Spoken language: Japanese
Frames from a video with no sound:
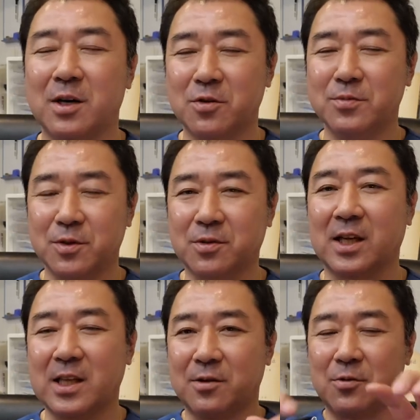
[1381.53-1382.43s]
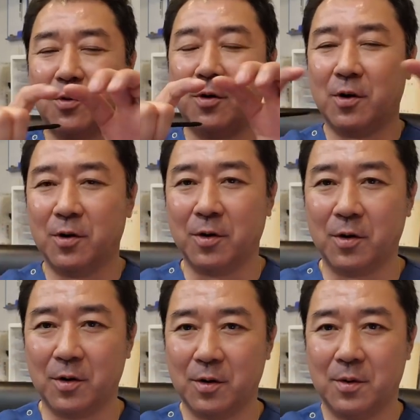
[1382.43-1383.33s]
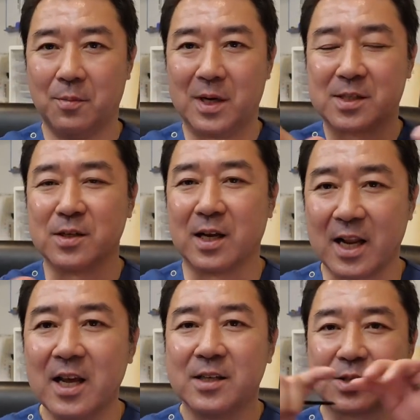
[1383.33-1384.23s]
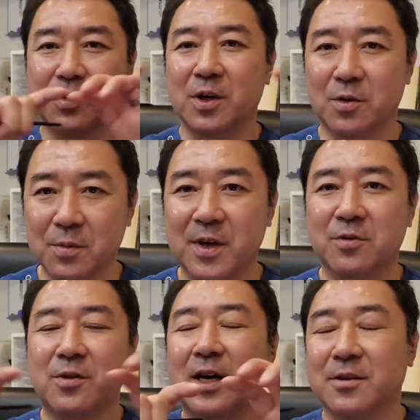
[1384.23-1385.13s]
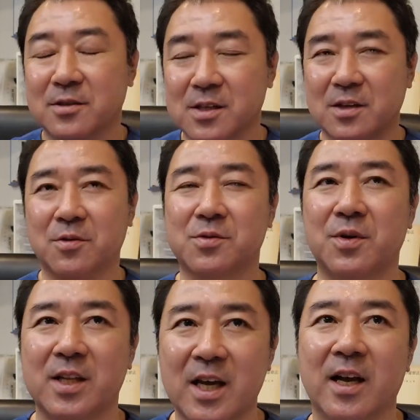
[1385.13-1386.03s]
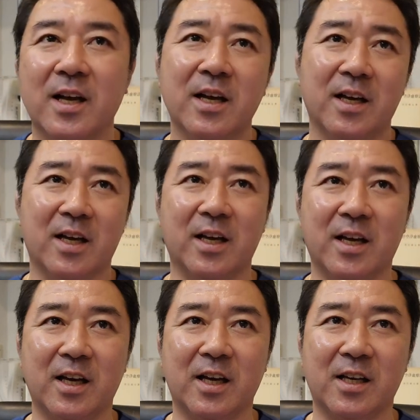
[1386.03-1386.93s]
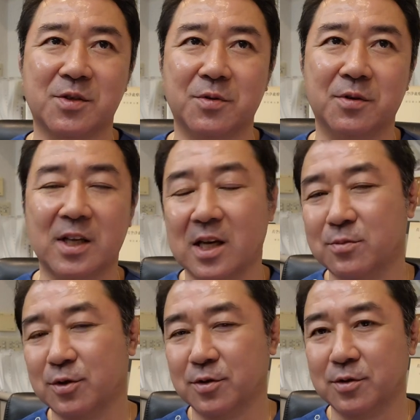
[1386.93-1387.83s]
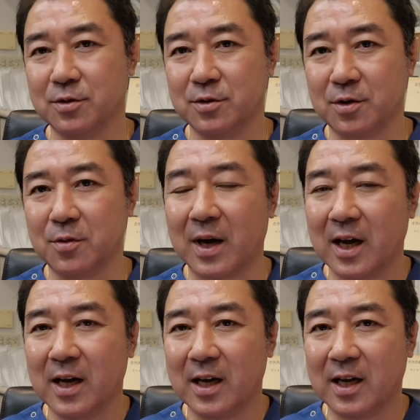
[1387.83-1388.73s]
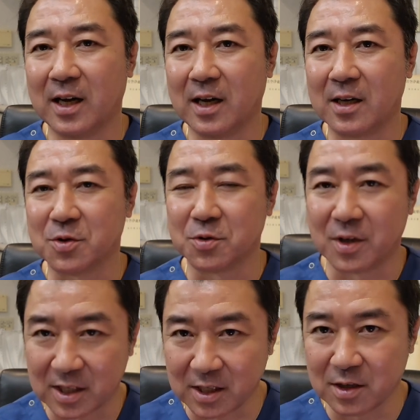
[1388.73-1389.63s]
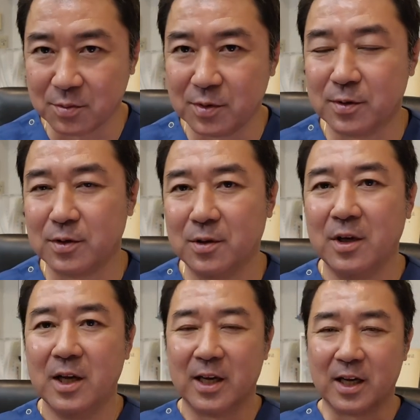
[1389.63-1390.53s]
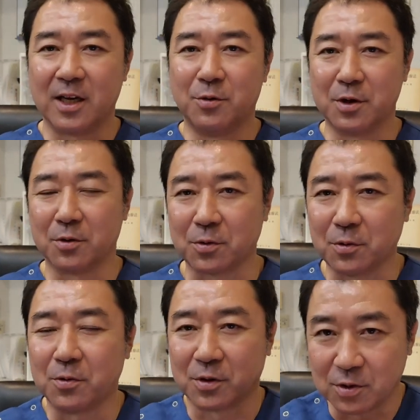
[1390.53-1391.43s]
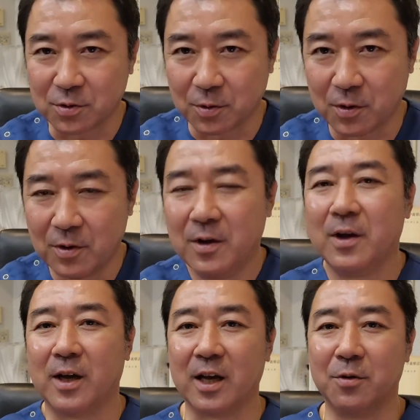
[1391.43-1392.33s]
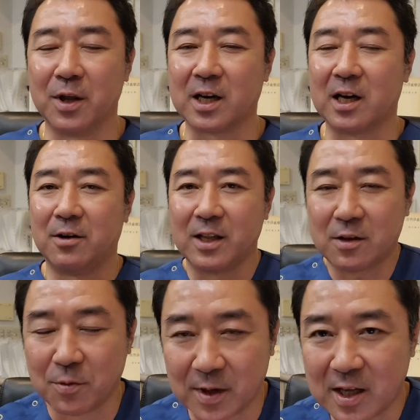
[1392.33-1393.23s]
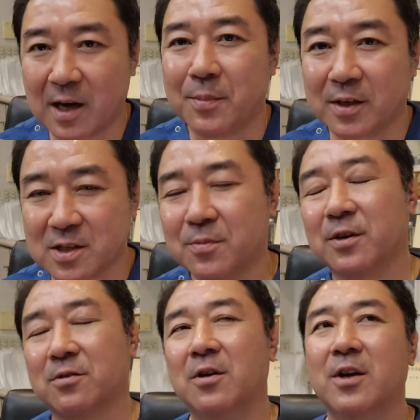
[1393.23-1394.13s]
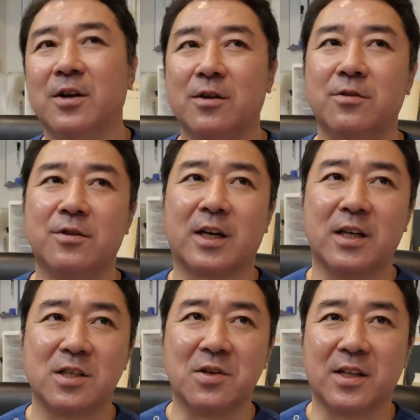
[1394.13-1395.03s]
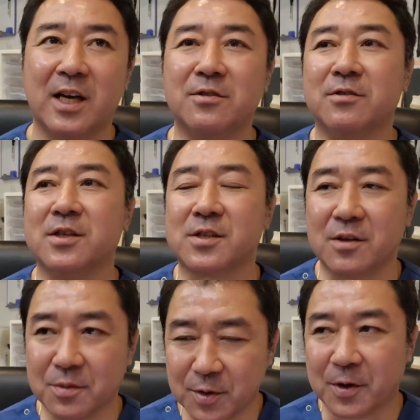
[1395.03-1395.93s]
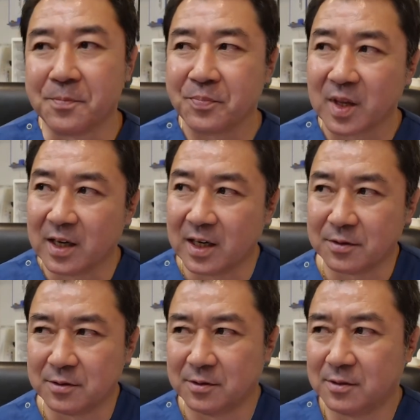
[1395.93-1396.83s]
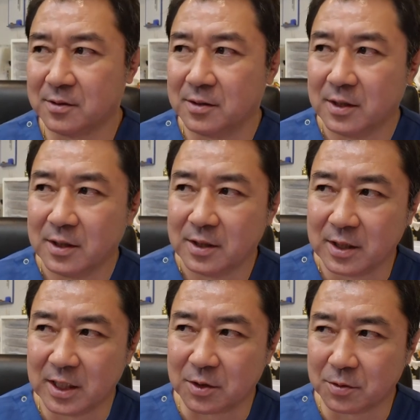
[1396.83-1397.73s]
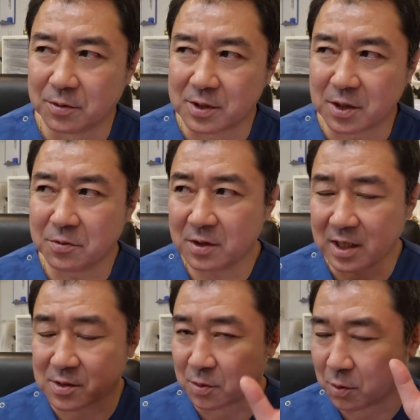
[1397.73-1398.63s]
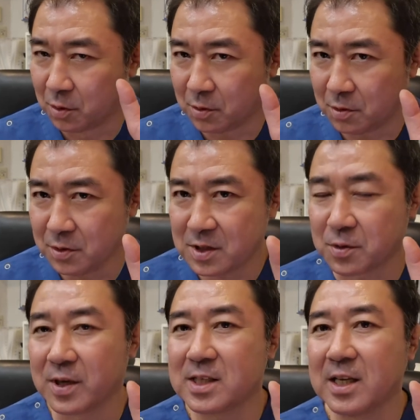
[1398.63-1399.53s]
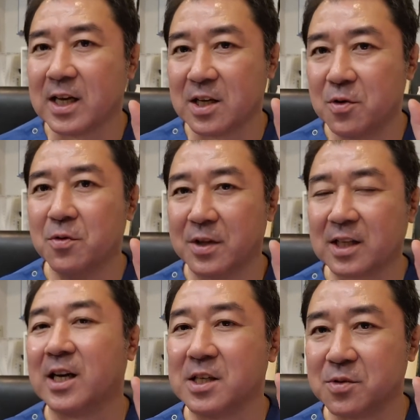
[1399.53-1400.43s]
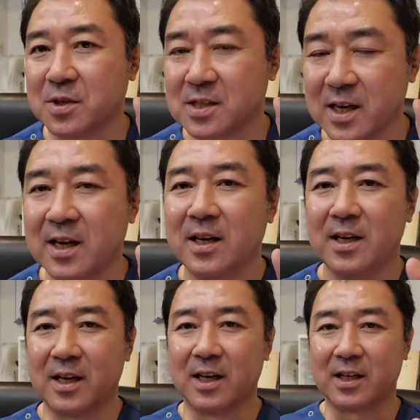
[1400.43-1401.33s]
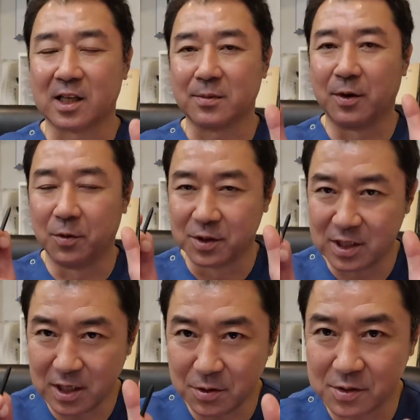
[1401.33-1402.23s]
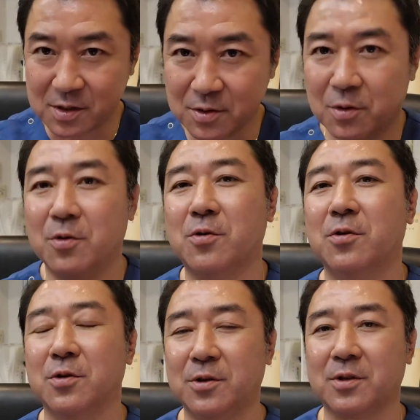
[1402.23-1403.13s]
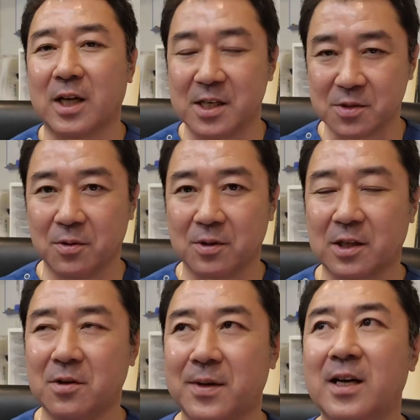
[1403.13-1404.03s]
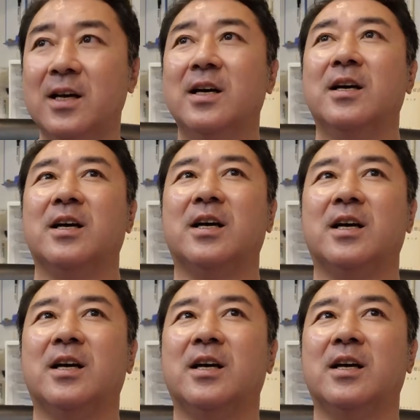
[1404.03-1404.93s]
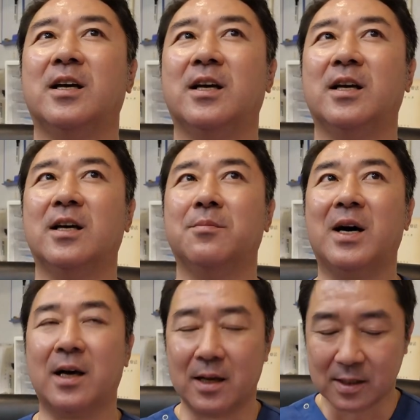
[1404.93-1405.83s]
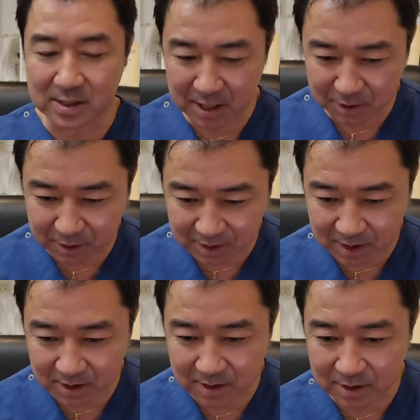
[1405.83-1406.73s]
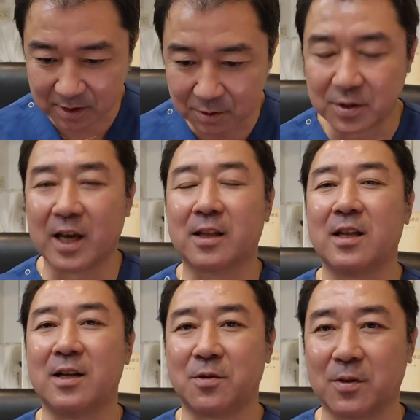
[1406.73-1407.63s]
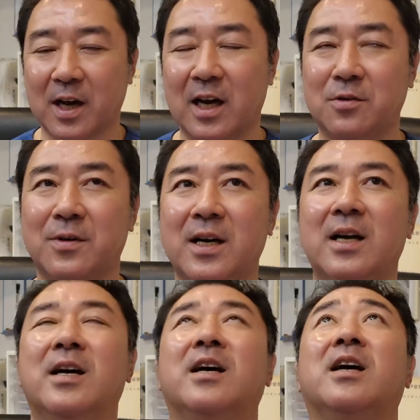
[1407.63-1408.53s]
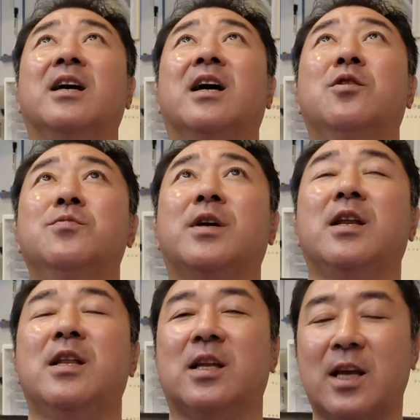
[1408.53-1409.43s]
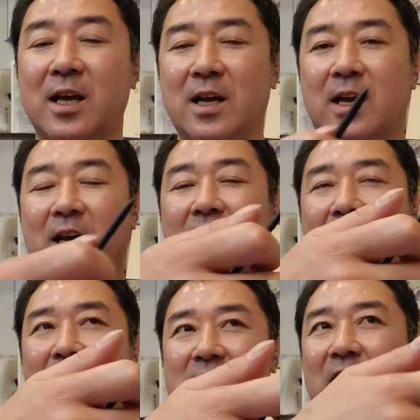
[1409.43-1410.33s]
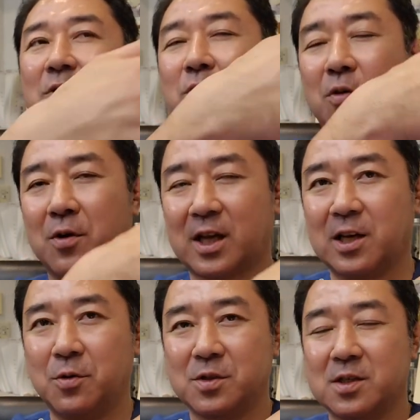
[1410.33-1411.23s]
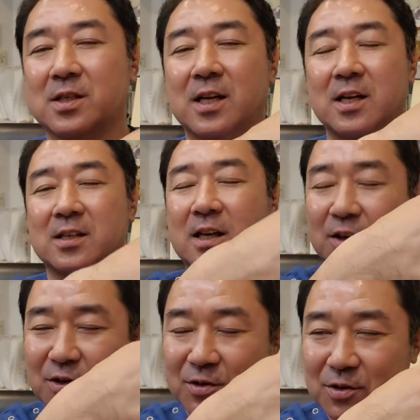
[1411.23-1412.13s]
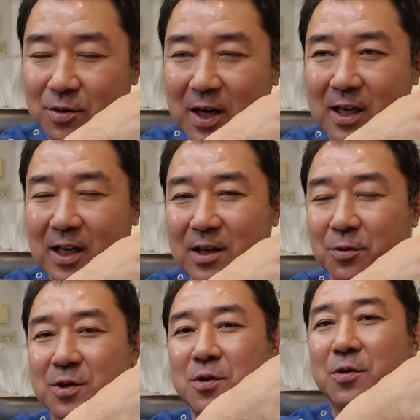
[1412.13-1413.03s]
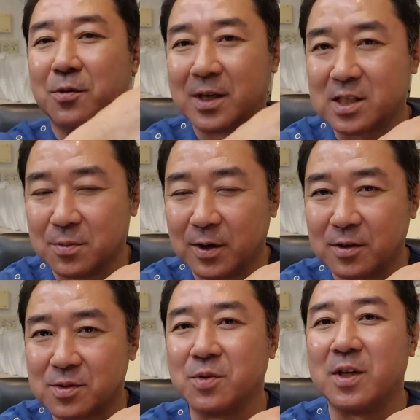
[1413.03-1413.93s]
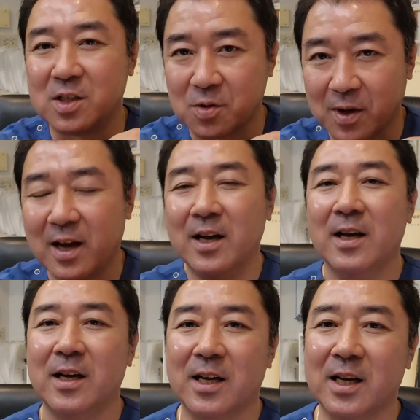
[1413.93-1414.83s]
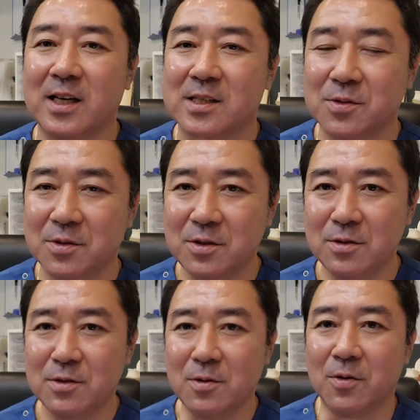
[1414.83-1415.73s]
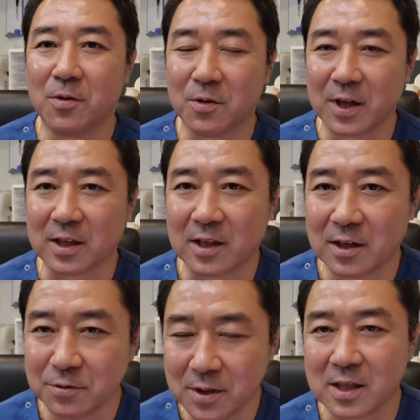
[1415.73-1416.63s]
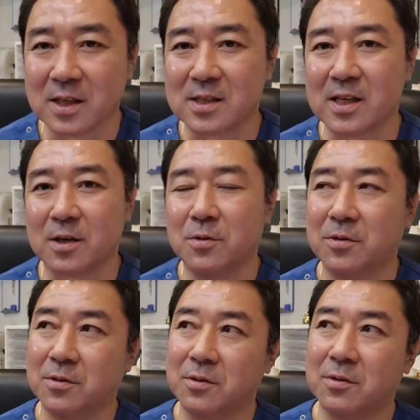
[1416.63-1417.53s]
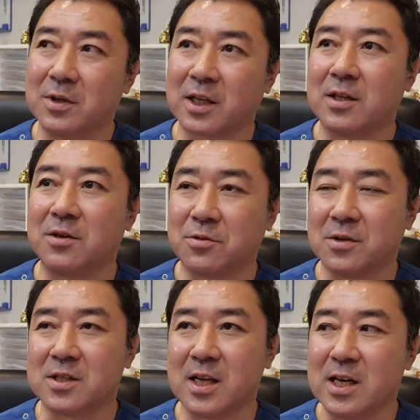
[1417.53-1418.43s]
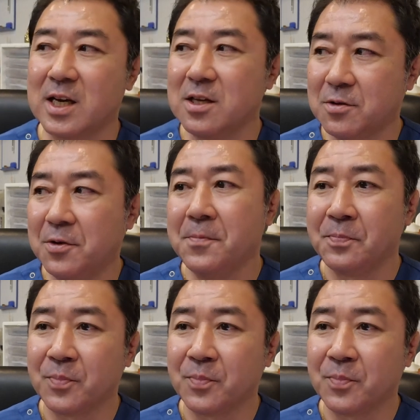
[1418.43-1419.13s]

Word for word: ゴムのただのこう、まっすぐなね、ストレートのベルトがあるんですけど、それで、えー、その痛む、要はあ症状が出てる部分の、えー、骨のところをギュッとこう、えー、お腹側で止めて圧迫してもらうというような感じにはなるんですけども、あのーえー、と先ほど言ったその後方に反らさないような体操ですね、えー、例えばお辞儀をする方向の体操、例えば、えーまあ、前屈をやったりとか、あとは、えー、仰向けに寝て、えー、膝をこう片方ずつでいいですからぎゅーっと抱えてお尻を伸ばしてもらうストレッチとか、えー、そういうのを行った上でですね、こうやっていくとですね、意外と